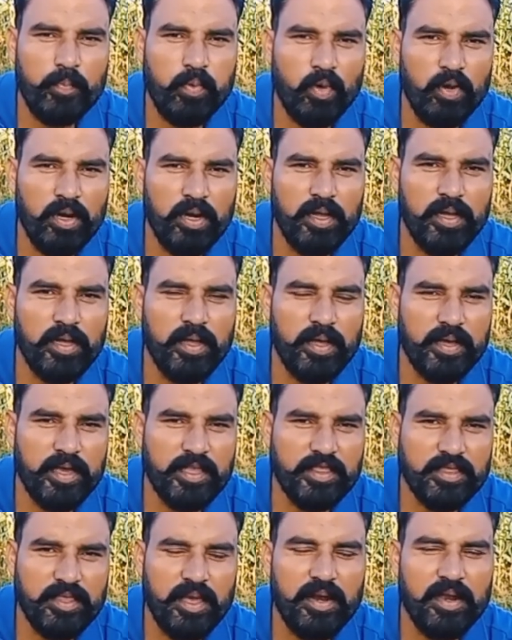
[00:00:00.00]
फुल
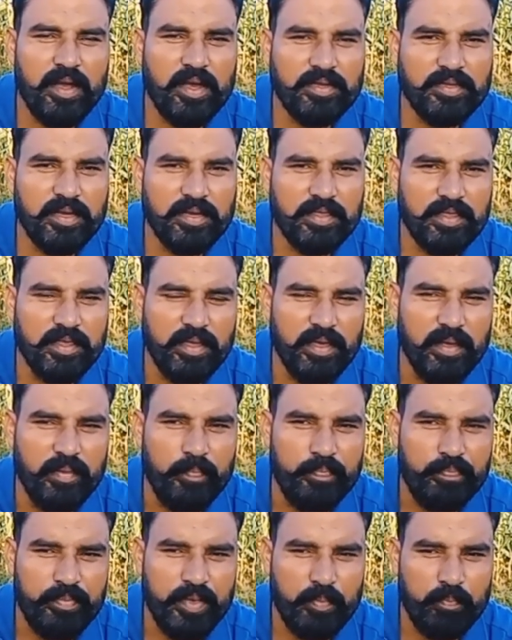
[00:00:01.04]
अगेता लगा सकते हैं
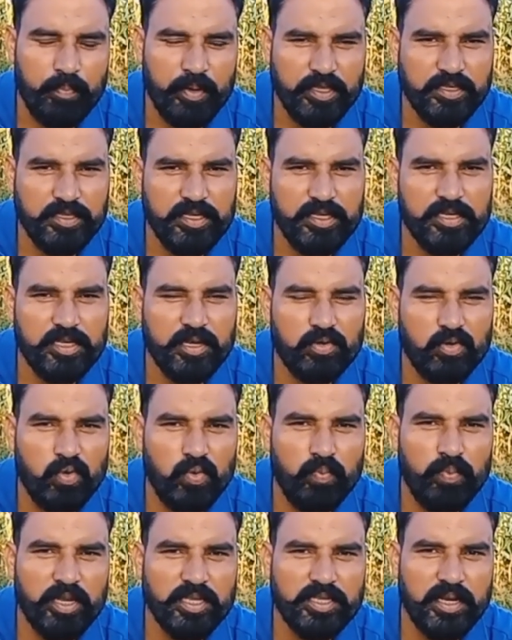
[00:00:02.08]
भी 25
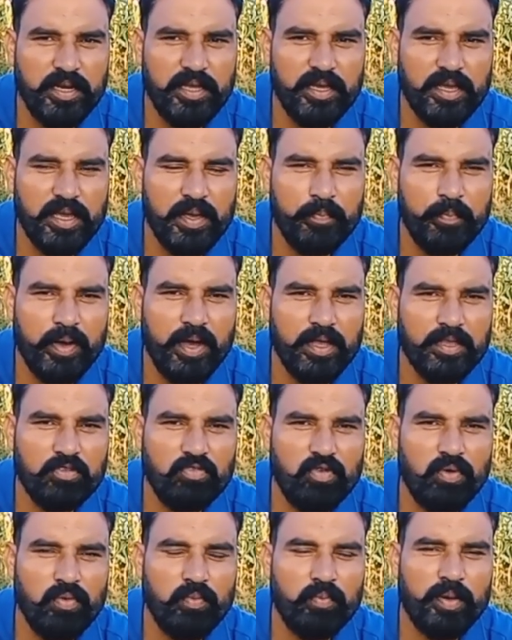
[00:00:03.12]
अक्टूबर से लेके 5
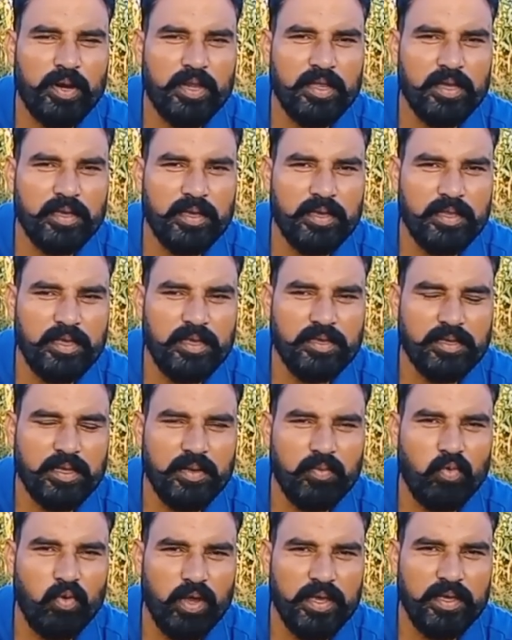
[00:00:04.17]
नवंबर तक यदि
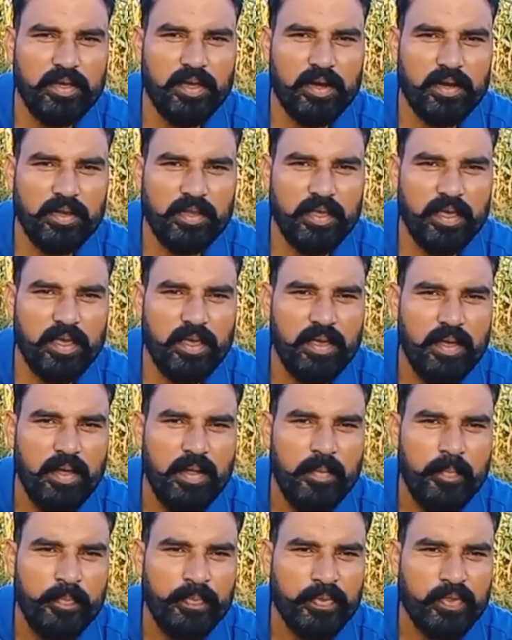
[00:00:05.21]
इसकी बुआई करते हैं
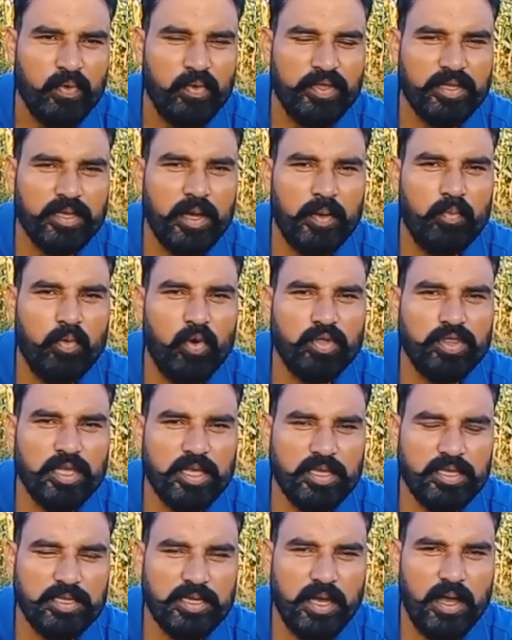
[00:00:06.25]
तो इसका बहुत
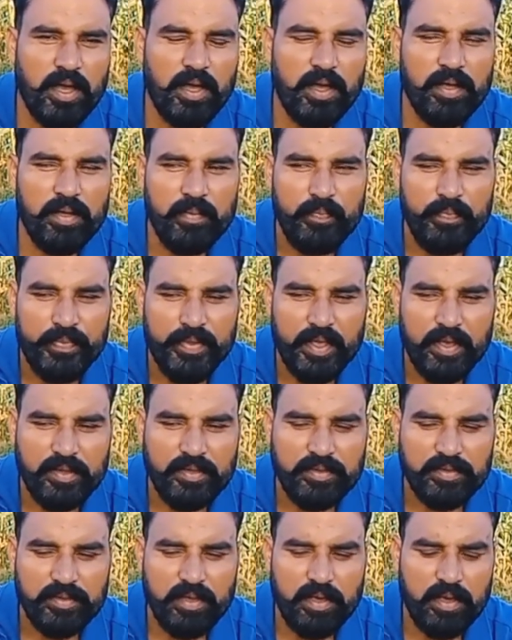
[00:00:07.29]
अच्छा
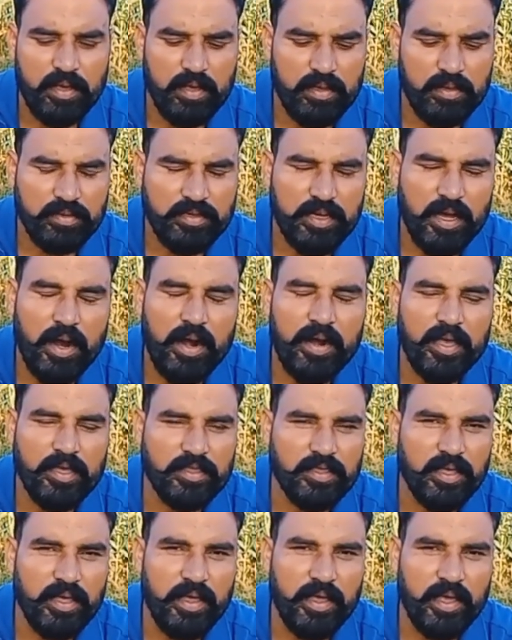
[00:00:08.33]
झाड़
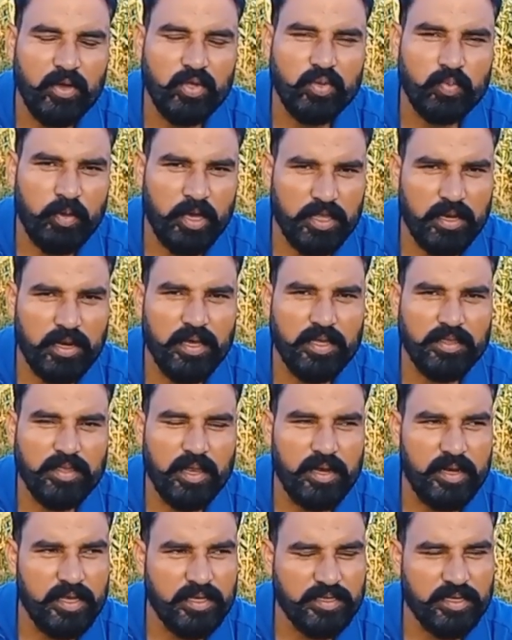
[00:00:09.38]
आता है या उत्पादन आता
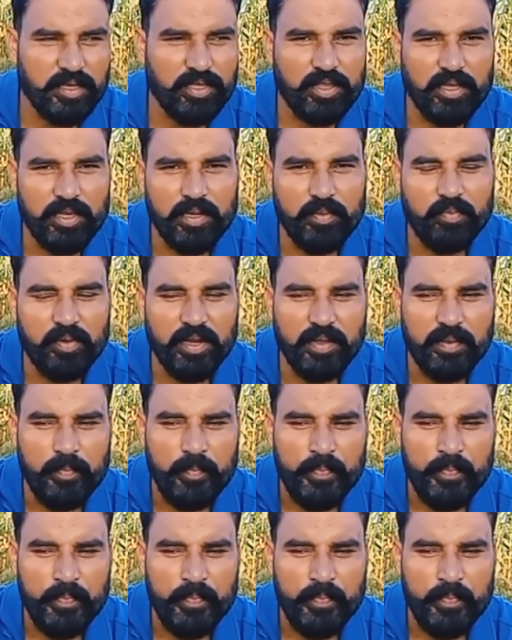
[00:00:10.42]
है ले सकते हैं अपने